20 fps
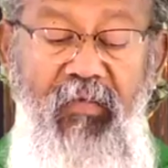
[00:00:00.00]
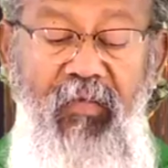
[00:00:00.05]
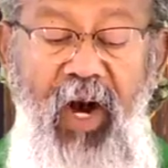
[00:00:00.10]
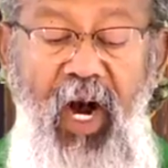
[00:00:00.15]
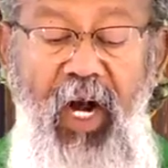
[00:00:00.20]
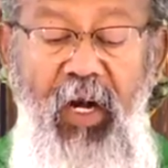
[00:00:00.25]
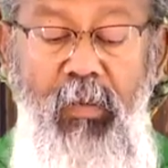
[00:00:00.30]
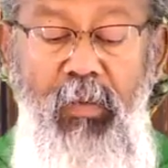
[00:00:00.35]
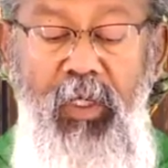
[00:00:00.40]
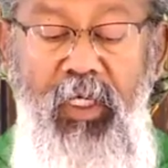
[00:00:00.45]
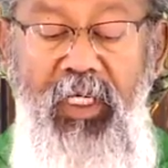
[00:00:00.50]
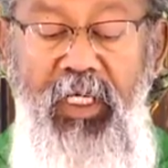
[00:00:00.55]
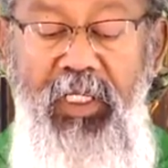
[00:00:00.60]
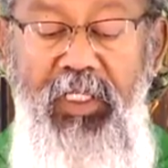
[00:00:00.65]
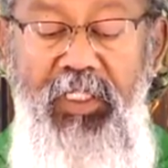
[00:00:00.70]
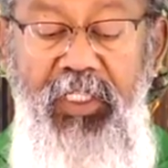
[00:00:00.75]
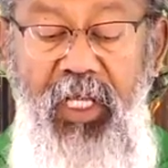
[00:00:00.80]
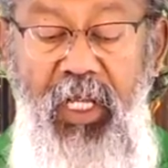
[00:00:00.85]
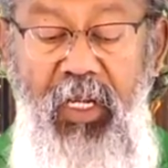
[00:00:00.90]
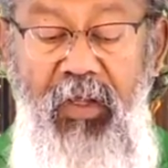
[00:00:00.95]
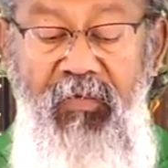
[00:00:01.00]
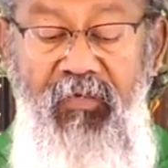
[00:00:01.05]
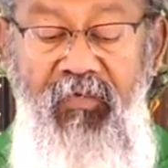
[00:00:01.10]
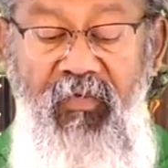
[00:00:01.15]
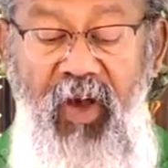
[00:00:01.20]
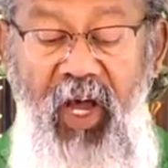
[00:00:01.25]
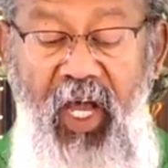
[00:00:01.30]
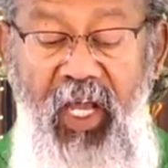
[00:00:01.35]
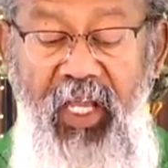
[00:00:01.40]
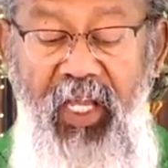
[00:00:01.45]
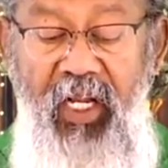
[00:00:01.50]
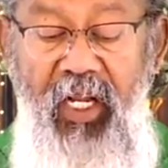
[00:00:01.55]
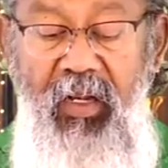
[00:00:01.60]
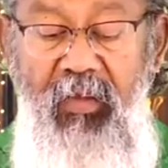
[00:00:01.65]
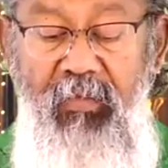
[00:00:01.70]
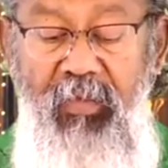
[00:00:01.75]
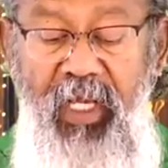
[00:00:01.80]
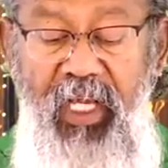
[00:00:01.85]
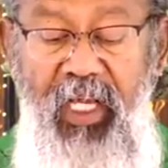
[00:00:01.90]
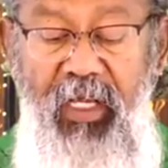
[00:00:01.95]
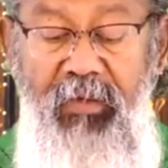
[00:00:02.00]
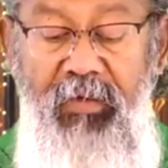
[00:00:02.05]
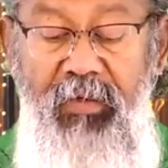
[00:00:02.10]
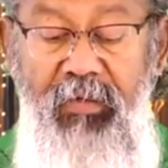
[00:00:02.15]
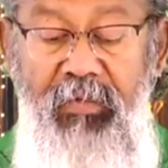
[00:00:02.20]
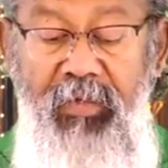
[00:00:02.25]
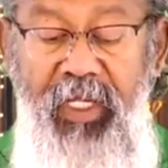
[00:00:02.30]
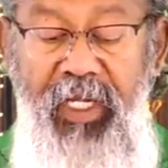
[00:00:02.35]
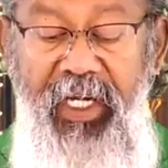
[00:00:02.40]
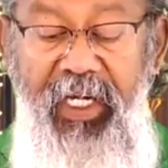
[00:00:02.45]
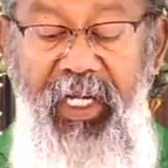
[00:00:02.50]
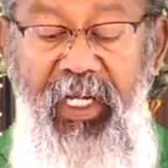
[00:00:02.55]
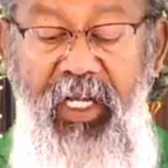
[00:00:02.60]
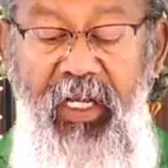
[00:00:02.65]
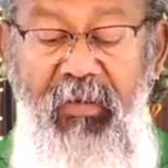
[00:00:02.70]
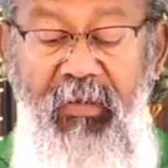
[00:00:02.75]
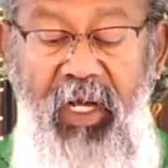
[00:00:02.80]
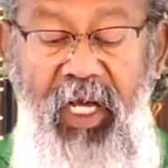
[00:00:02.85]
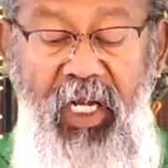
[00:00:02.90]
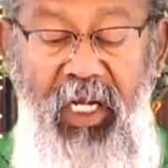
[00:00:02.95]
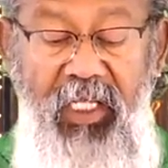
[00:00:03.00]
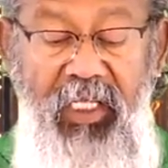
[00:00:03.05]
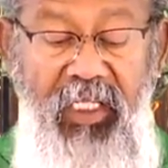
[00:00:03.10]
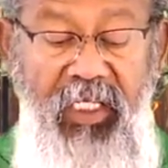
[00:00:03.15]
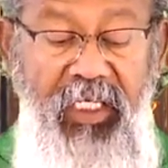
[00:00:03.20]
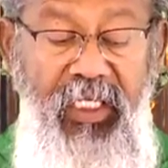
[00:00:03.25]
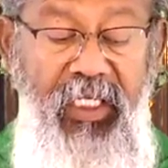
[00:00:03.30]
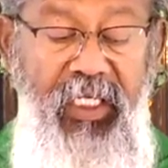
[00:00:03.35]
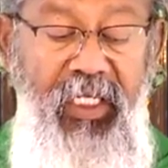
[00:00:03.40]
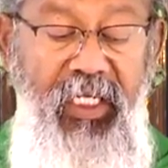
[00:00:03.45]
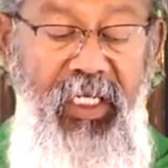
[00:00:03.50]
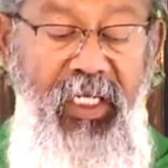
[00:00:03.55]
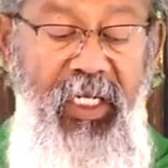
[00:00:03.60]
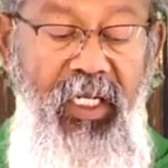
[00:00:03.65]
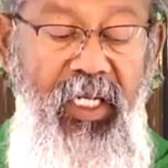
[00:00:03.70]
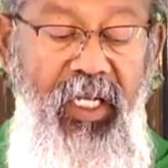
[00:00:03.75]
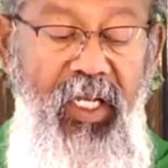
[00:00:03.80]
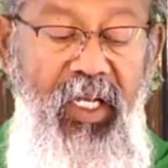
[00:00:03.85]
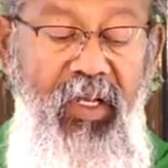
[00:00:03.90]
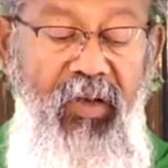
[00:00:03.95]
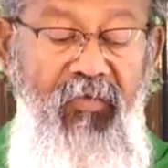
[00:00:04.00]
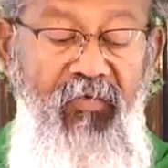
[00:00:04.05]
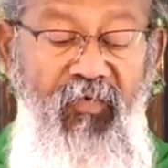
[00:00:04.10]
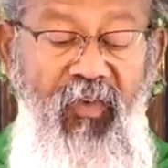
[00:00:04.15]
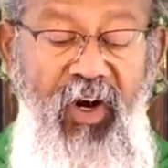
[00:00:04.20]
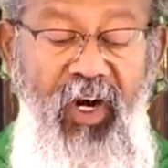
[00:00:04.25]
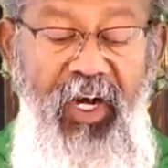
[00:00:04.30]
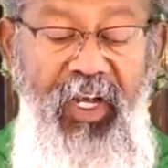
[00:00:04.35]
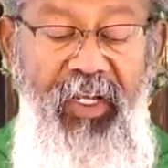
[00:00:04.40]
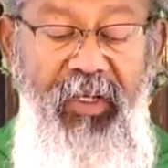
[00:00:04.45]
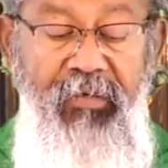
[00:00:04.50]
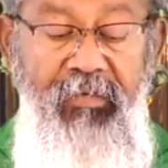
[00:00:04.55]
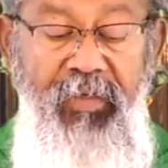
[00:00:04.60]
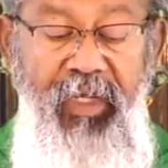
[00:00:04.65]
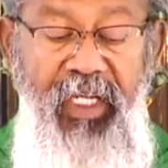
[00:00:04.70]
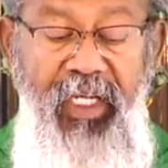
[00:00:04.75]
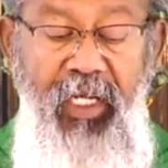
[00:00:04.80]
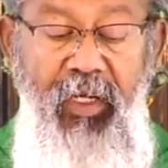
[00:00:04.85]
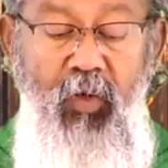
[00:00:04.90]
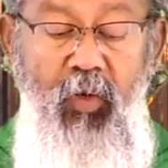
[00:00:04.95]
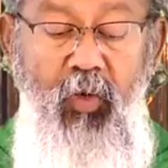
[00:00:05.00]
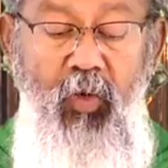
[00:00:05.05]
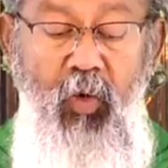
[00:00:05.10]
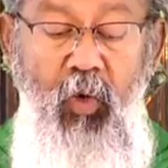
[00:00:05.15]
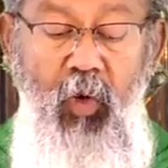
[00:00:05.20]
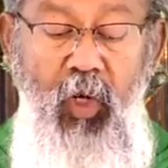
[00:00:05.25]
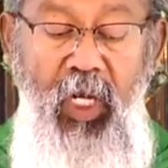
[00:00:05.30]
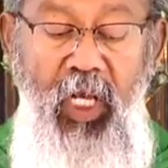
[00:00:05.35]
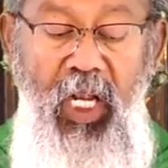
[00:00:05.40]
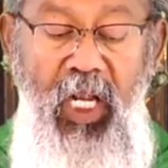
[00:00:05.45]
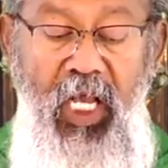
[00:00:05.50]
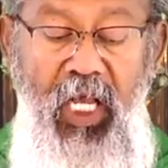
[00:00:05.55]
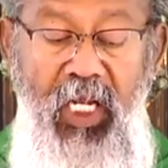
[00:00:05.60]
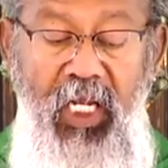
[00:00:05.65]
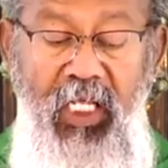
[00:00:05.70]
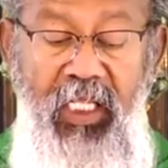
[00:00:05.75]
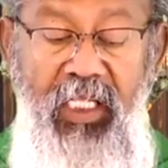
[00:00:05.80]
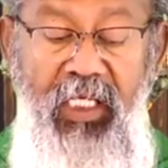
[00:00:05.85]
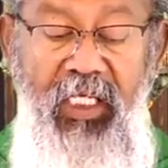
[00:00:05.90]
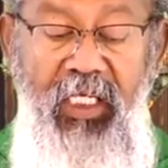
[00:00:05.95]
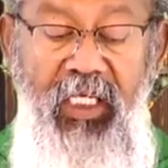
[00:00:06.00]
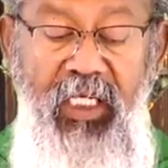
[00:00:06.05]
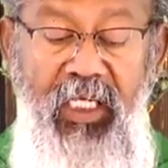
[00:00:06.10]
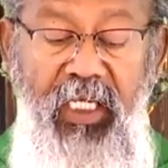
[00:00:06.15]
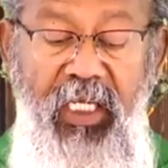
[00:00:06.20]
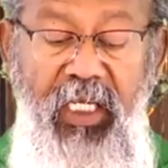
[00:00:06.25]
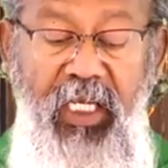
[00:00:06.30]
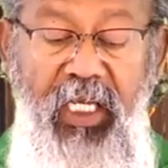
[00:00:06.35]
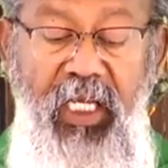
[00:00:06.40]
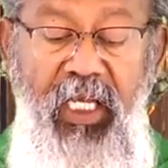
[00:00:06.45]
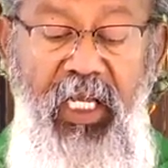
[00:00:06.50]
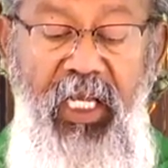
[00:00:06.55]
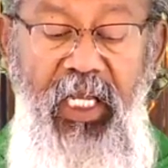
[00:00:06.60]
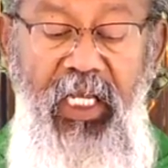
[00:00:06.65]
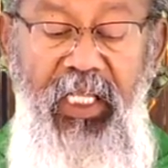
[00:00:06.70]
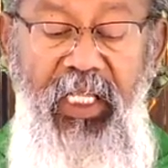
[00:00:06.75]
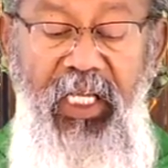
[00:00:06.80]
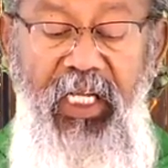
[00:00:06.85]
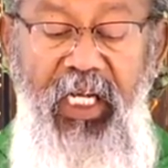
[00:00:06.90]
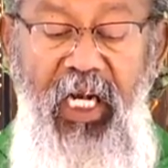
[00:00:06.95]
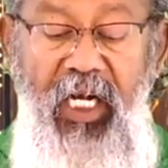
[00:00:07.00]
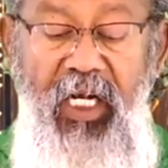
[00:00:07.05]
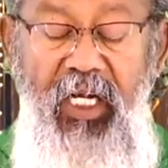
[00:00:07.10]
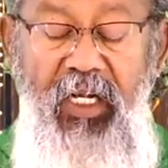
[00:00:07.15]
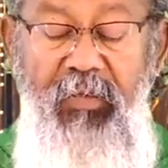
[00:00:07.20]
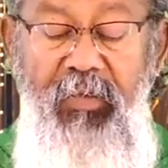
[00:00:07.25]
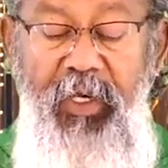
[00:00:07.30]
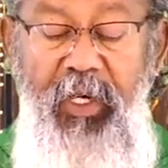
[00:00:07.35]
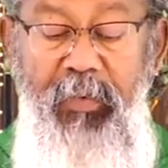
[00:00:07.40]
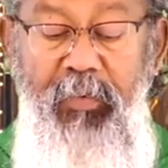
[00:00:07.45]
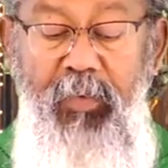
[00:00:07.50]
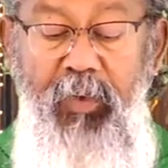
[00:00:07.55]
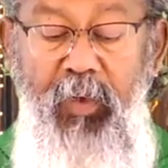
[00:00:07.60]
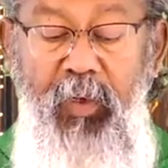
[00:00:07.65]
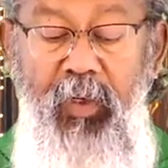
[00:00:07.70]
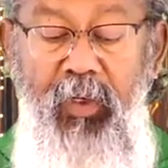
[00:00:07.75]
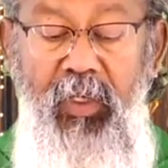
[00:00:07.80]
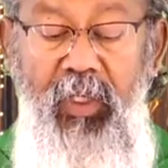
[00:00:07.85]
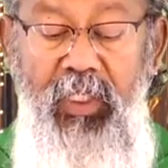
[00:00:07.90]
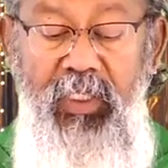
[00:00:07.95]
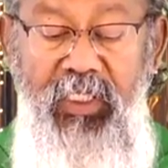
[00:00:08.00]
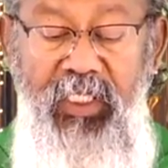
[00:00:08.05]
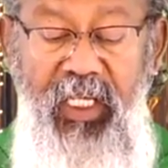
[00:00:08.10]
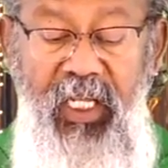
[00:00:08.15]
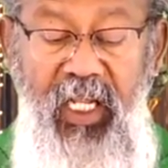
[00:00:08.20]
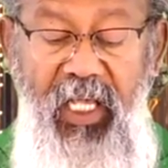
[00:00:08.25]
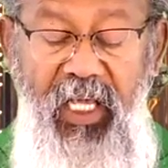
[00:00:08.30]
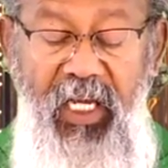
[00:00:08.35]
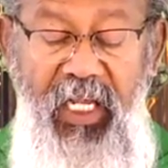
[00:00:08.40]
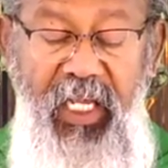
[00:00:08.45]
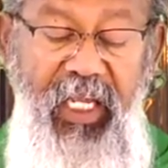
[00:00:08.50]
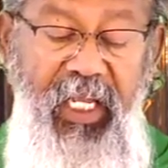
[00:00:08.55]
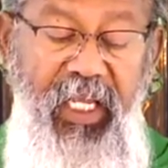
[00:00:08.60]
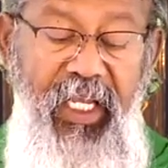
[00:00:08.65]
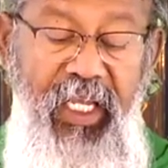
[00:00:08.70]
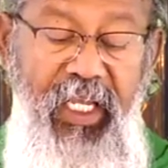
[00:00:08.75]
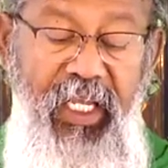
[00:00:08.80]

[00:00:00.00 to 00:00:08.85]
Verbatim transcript: வாழ்வுக்கு செல்லும் வாயில் மிகவும் இடுக்கமானது வழியும் மிக குறுகலானது இதை கண்டுபிடிப்போர் சிலரே